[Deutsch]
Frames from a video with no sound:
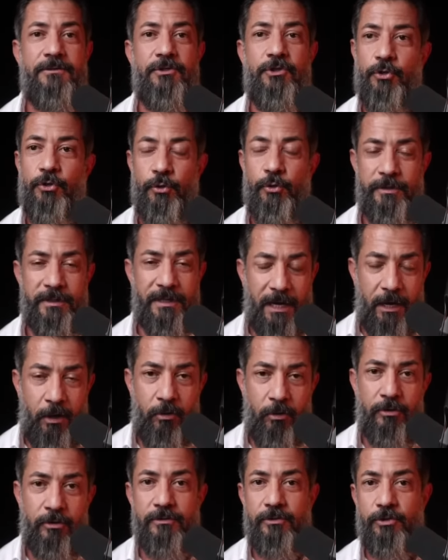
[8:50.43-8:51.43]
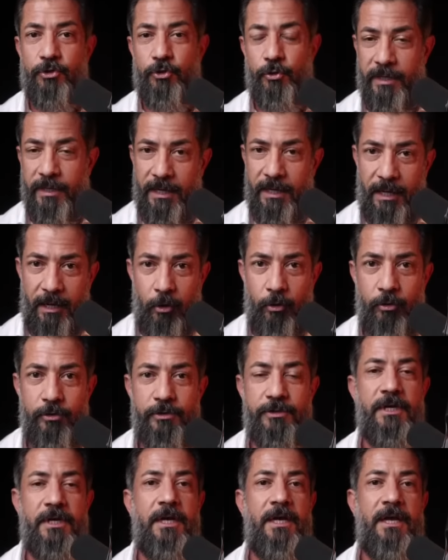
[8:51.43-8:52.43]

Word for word: schönen Augen, schöner Haut,